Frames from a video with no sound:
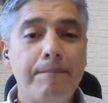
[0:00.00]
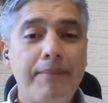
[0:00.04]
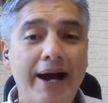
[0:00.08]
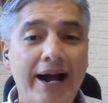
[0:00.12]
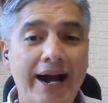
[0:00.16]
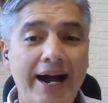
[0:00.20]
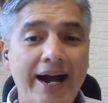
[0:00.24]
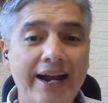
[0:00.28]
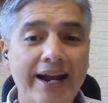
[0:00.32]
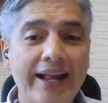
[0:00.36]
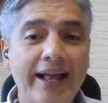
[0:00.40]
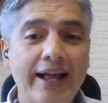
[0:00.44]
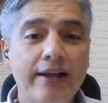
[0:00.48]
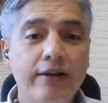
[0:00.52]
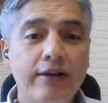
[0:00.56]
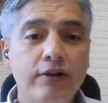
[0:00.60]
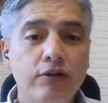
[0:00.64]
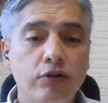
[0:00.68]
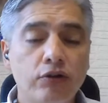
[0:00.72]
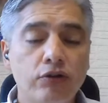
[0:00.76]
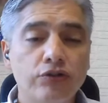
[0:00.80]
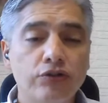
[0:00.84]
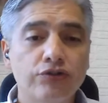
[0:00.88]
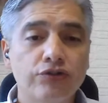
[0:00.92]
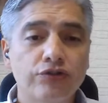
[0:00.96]
para
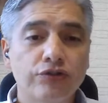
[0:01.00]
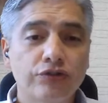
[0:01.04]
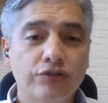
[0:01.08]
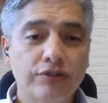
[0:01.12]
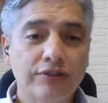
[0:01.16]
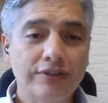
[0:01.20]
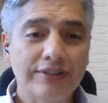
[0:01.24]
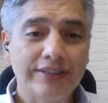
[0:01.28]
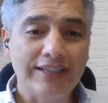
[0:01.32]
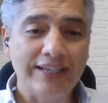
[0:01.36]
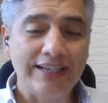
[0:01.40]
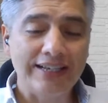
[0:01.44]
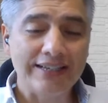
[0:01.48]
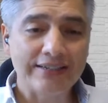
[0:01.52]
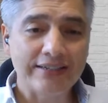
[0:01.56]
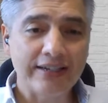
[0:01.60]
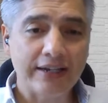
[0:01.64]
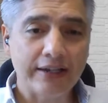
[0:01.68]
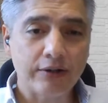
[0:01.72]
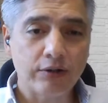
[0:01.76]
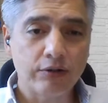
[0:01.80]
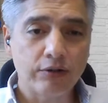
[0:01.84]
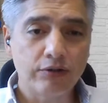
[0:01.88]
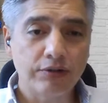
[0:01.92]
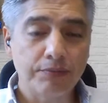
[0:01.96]
los,
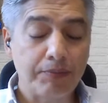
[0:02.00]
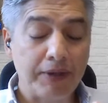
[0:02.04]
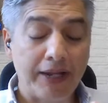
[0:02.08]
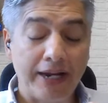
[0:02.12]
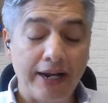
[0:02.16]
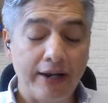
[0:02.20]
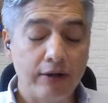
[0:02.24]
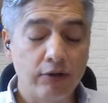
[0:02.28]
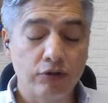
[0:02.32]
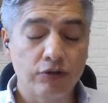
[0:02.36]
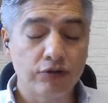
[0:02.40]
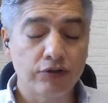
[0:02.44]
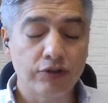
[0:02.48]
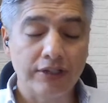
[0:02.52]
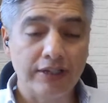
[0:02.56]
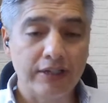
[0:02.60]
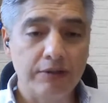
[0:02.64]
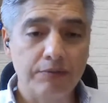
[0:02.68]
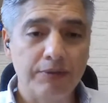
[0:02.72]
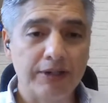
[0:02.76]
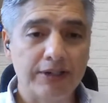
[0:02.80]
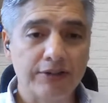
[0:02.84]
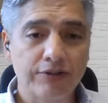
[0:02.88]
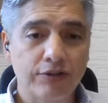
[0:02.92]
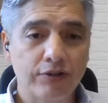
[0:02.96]
desarrollo para los
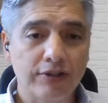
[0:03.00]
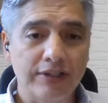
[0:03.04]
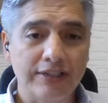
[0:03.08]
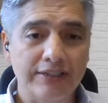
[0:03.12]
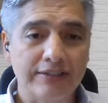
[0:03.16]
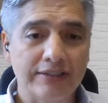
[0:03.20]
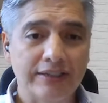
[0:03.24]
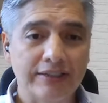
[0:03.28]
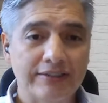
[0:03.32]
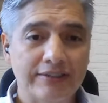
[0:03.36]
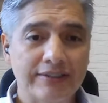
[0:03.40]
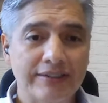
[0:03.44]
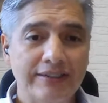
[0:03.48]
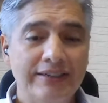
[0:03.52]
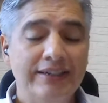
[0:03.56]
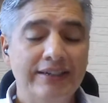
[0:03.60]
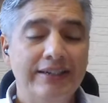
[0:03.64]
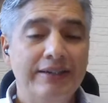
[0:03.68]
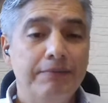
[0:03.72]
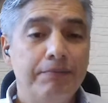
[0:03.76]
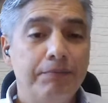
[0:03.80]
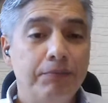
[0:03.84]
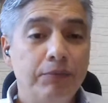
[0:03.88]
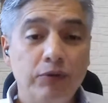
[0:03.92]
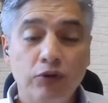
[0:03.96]
inversionistas.
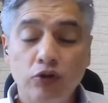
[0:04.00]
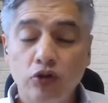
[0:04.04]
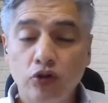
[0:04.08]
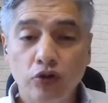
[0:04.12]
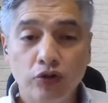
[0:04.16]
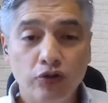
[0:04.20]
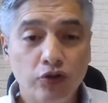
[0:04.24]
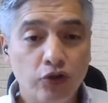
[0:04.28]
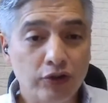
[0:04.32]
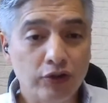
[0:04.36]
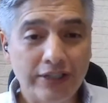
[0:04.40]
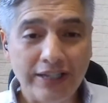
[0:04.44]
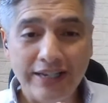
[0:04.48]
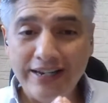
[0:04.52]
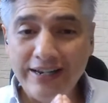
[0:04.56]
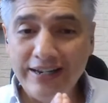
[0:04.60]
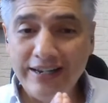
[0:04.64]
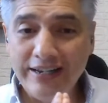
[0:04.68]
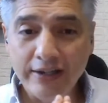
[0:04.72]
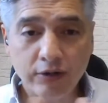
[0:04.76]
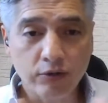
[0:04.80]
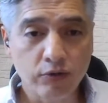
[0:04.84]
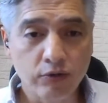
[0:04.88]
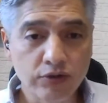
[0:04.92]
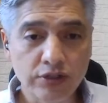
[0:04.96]
No, tiene
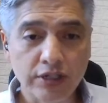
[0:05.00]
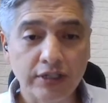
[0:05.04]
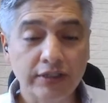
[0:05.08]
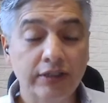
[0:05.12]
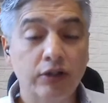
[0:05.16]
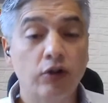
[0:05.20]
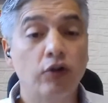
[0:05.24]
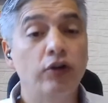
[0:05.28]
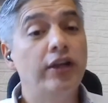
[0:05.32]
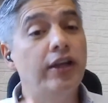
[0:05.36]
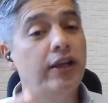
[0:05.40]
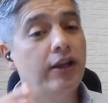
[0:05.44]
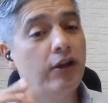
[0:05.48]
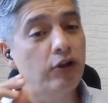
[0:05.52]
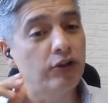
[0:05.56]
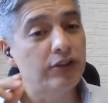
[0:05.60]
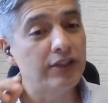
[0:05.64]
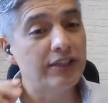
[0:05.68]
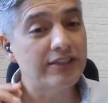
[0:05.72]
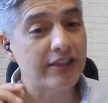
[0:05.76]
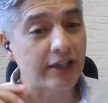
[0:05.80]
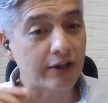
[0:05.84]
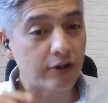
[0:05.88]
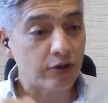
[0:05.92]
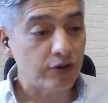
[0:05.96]
ningún sentido. Y los
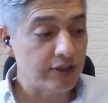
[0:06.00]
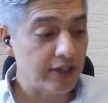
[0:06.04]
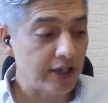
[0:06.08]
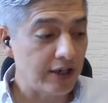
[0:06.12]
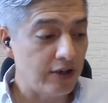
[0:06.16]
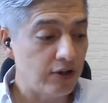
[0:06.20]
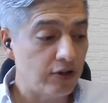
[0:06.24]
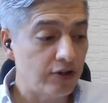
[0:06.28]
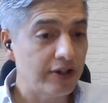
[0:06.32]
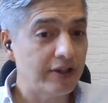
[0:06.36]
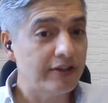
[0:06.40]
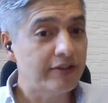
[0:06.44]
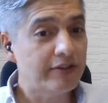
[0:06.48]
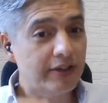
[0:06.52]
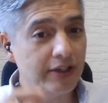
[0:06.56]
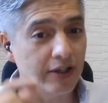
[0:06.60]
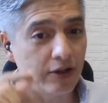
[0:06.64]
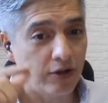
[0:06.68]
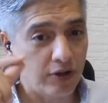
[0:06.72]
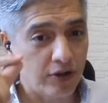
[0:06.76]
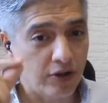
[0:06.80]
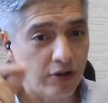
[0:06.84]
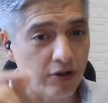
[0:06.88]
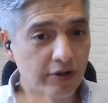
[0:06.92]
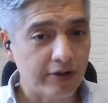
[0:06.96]
desarrolladores, y
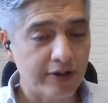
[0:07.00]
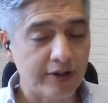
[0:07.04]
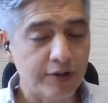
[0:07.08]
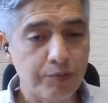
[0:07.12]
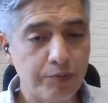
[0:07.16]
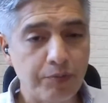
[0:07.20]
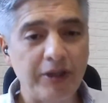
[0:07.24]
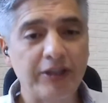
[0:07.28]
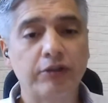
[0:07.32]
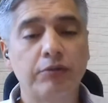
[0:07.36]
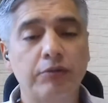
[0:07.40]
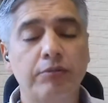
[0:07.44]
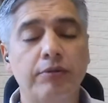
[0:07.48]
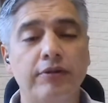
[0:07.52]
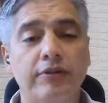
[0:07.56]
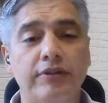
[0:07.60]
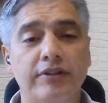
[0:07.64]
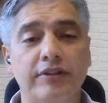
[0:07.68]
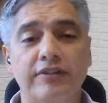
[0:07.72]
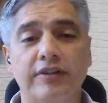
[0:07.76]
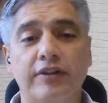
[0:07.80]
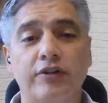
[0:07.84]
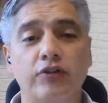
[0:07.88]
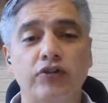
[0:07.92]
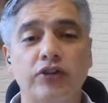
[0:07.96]
lo digo con respeto por los
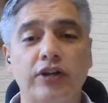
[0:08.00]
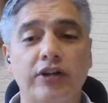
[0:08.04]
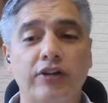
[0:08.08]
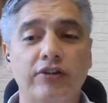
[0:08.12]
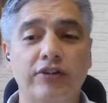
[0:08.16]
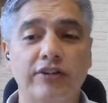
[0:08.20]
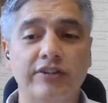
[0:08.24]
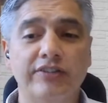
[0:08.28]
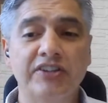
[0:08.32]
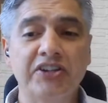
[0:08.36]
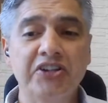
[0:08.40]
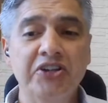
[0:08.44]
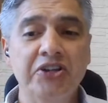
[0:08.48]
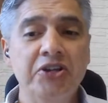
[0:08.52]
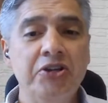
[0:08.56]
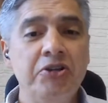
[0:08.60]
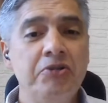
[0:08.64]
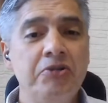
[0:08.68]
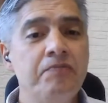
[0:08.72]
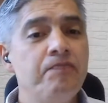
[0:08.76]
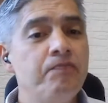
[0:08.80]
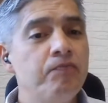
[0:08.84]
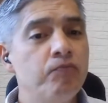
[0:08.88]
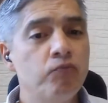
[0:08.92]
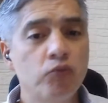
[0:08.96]
desarrolladores,
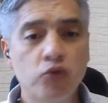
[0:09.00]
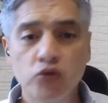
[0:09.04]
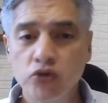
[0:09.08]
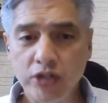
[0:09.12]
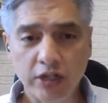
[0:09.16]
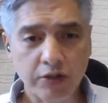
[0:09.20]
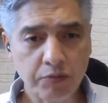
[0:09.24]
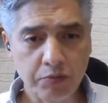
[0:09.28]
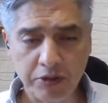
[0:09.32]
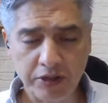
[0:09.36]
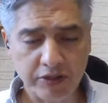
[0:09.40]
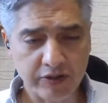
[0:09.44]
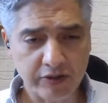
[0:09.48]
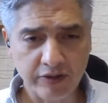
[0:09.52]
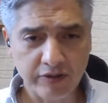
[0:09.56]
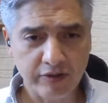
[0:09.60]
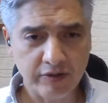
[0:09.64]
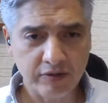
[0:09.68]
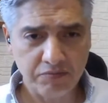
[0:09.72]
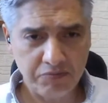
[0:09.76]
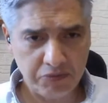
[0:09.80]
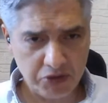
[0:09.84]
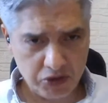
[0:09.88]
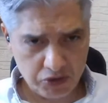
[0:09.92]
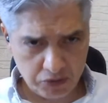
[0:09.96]
muchas
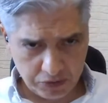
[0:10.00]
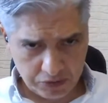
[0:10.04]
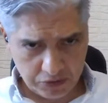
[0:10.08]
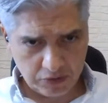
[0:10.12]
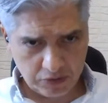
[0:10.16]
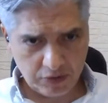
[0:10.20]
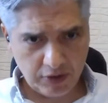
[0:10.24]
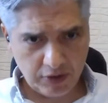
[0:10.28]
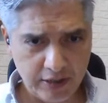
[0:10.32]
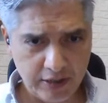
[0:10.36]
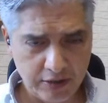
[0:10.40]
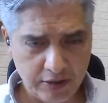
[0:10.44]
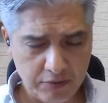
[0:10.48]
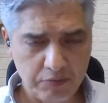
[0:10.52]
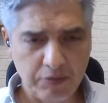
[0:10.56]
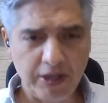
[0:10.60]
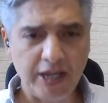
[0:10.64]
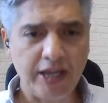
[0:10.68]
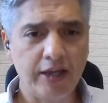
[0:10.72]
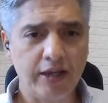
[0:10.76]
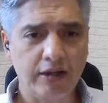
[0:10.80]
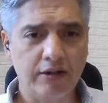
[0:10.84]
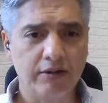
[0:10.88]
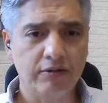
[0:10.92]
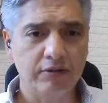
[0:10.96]
veces, y sobre ahí en
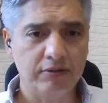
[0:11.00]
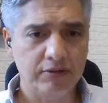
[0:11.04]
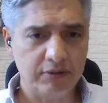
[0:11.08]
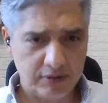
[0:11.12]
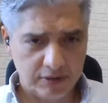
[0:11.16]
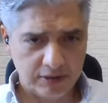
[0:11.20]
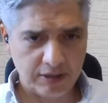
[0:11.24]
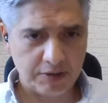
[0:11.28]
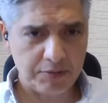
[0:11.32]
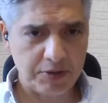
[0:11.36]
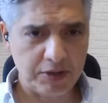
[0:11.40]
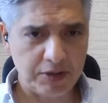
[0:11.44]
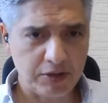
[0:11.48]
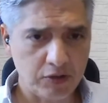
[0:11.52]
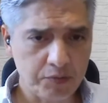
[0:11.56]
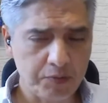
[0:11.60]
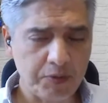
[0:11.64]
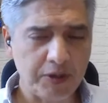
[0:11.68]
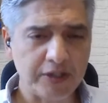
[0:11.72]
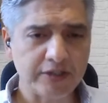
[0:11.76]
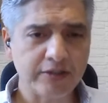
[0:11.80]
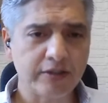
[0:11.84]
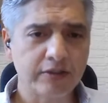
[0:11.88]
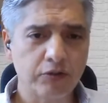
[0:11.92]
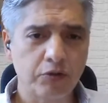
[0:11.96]
México, y también nos
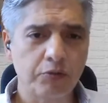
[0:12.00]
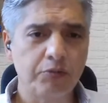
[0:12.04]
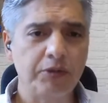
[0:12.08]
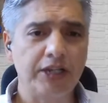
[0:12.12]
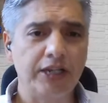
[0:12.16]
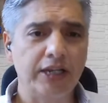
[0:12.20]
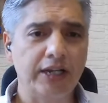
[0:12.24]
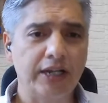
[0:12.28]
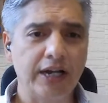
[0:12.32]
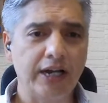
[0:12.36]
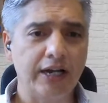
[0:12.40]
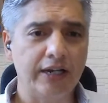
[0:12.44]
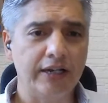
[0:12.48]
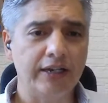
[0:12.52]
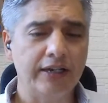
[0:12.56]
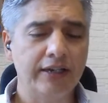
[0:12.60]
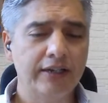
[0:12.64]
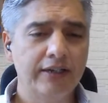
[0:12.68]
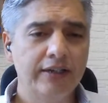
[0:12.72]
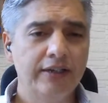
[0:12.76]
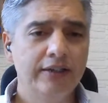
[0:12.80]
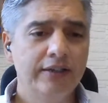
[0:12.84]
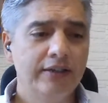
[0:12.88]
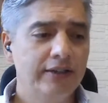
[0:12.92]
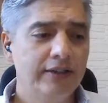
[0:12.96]
pasa en Dominicana,
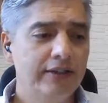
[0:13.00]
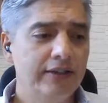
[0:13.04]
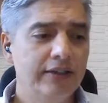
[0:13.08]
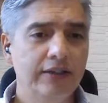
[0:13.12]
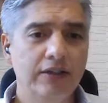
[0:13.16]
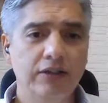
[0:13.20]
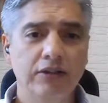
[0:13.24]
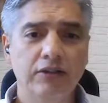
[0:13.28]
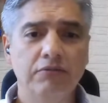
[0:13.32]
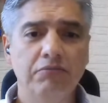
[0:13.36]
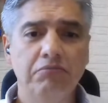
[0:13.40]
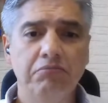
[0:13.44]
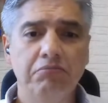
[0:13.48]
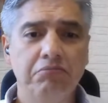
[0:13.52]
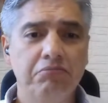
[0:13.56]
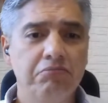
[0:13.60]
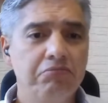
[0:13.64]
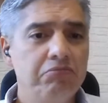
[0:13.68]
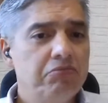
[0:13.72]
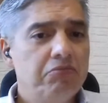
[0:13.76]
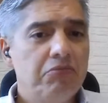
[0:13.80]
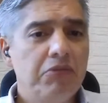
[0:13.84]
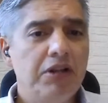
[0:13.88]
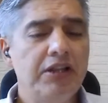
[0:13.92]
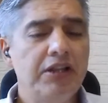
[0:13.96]
eh,
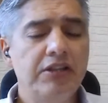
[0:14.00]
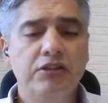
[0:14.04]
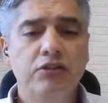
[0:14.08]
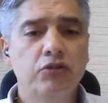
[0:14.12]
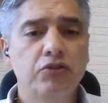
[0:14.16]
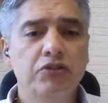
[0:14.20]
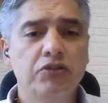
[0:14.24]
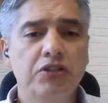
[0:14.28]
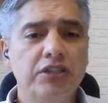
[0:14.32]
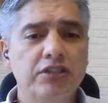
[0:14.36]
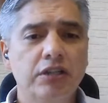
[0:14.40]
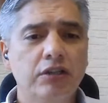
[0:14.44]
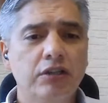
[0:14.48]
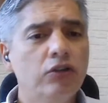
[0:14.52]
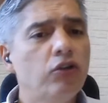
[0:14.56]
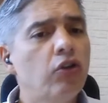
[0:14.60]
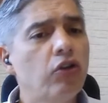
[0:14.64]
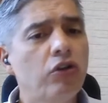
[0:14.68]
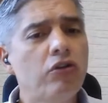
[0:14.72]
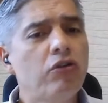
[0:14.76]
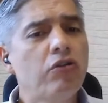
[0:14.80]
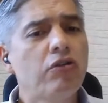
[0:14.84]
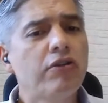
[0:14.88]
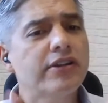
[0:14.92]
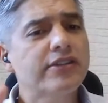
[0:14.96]
nos dicen, no,
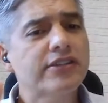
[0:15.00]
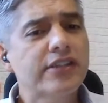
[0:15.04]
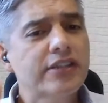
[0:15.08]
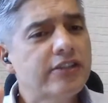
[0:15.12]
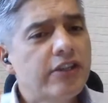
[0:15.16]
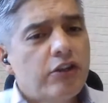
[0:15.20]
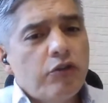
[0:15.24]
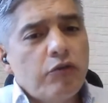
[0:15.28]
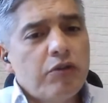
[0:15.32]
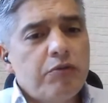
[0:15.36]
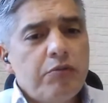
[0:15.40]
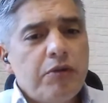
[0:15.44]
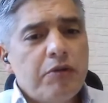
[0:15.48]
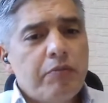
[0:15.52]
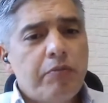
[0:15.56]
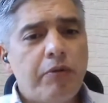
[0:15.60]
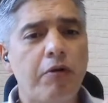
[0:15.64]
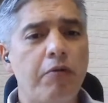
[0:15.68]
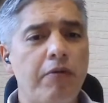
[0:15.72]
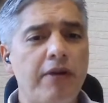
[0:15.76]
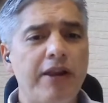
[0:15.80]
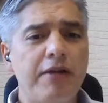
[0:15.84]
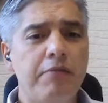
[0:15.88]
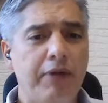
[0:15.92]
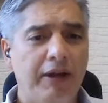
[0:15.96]
no, no, es que ese no es mi
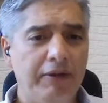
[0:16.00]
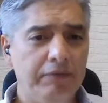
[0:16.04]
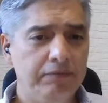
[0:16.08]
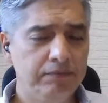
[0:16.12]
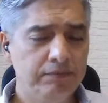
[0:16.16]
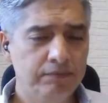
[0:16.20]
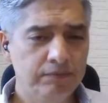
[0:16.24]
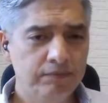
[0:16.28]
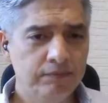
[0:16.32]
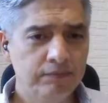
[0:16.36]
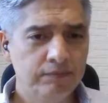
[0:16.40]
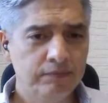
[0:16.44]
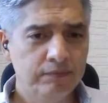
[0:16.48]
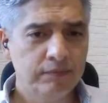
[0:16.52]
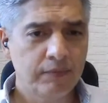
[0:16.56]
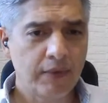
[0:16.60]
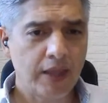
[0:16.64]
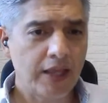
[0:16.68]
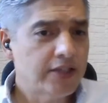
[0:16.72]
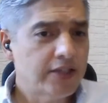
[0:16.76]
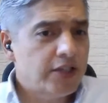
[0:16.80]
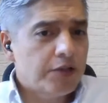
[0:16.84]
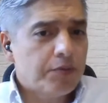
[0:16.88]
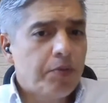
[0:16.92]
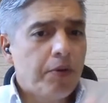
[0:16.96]
problema.
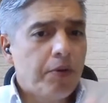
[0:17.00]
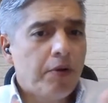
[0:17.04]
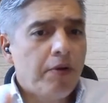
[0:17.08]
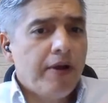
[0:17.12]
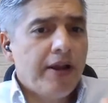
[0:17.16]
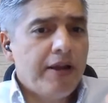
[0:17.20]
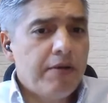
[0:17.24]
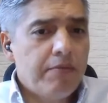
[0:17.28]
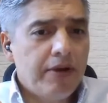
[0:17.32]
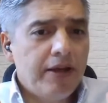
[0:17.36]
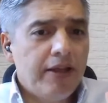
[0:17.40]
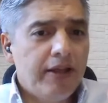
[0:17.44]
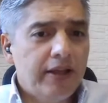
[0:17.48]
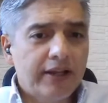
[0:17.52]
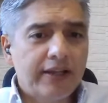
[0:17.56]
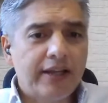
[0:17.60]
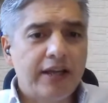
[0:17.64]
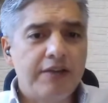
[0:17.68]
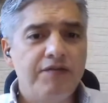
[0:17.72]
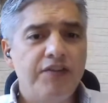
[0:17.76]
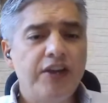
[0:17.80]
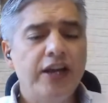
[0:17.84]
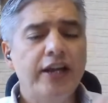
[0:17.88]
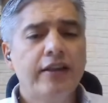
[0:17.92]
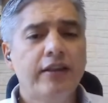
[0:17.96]
Ese es el problema del
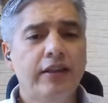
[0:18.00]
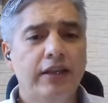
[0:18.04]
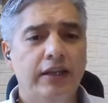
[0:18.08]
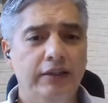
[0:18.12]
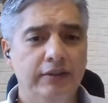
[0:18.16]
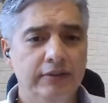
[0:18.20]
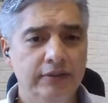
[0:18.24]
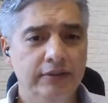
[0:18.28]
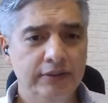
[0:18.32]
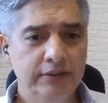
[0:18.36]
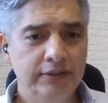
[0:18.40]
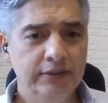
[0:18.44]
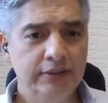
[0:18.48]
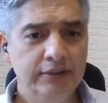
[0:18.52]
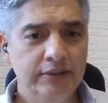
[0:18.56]
que invierte.